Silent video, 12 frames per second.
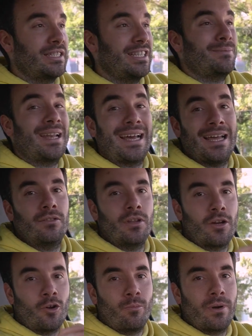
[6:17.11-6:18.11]
estéis barajando
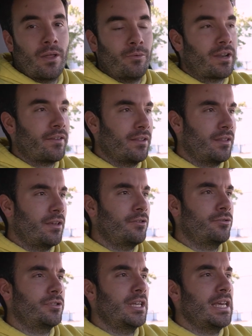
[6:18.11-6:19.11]
la compra de un R32